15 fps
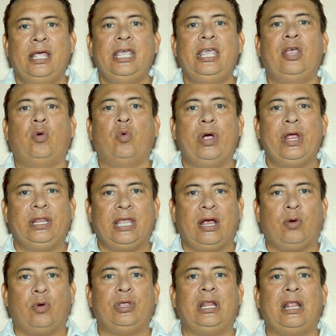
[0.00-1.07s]
y
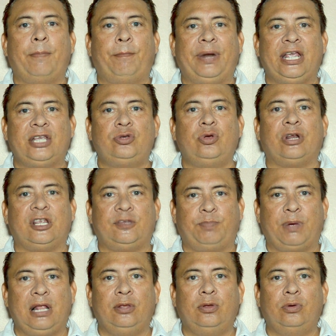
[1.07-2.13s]
cuenta con el aprecio y
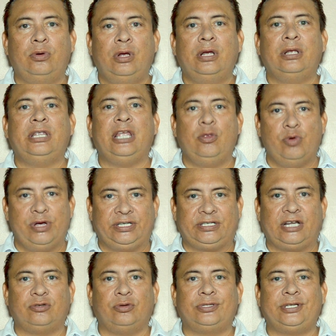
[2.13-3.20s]
respaldo de
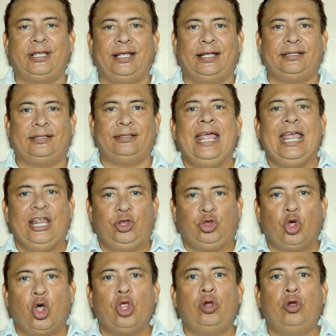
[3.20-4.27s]
nuestra sociedad. En
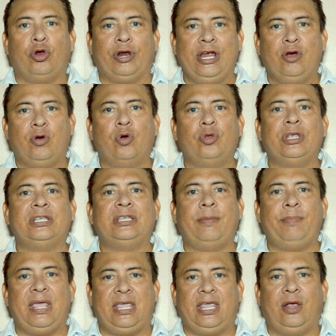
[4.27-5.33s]
todos los rincones de
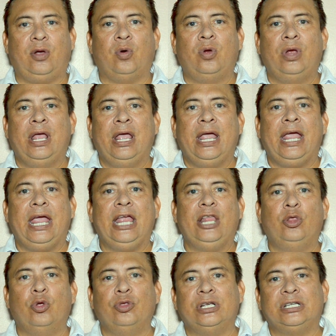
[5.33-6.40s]
México,
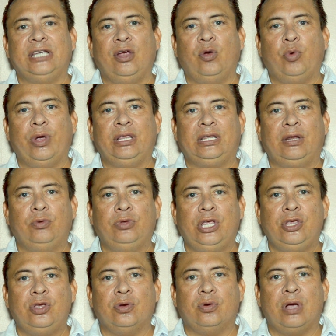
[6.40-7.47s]
en donde se encuentra un
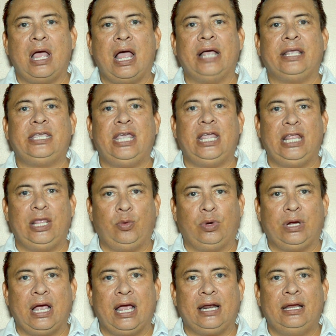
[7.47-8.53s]
niño a quien
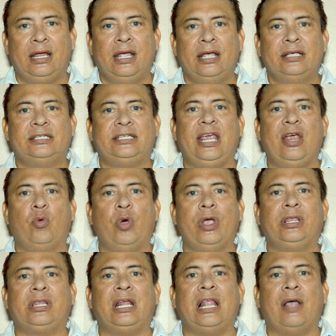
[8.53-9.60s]
educar, se
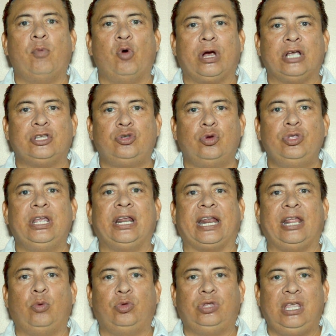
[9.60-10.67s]
encuentra la vocación
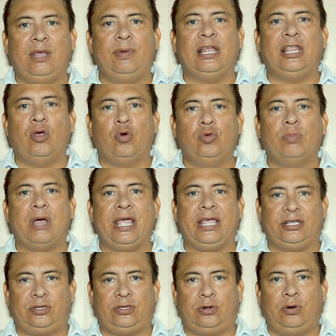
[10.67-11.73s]
irreductible de un
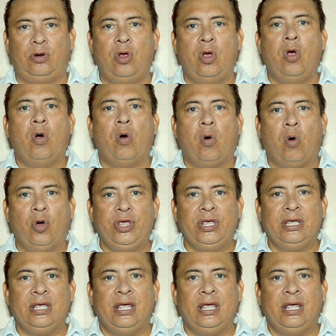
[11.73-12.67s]
maestro. Hoy